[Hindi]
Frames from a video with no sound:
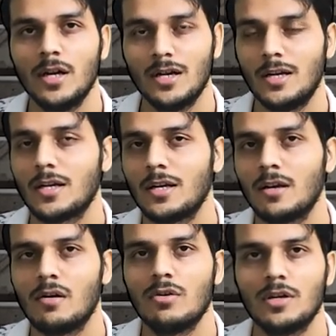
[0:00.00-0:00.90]
हंड्रेड का
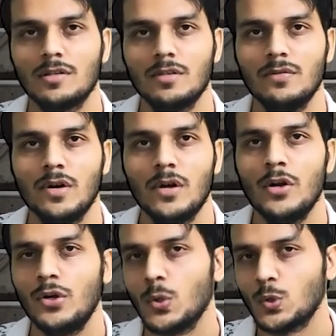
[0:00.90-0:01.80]
ना हो के
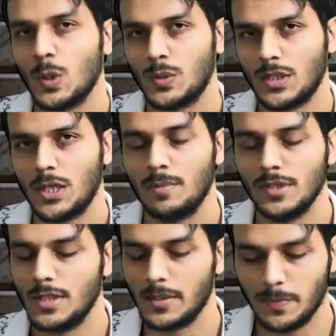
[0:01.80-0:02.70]
सिर्फ थाउजेंड का
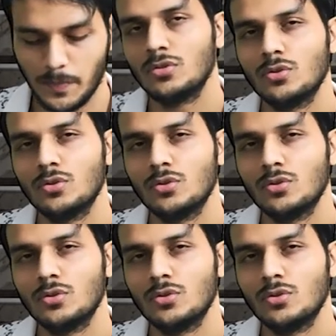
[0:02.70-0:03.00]
मिल जाए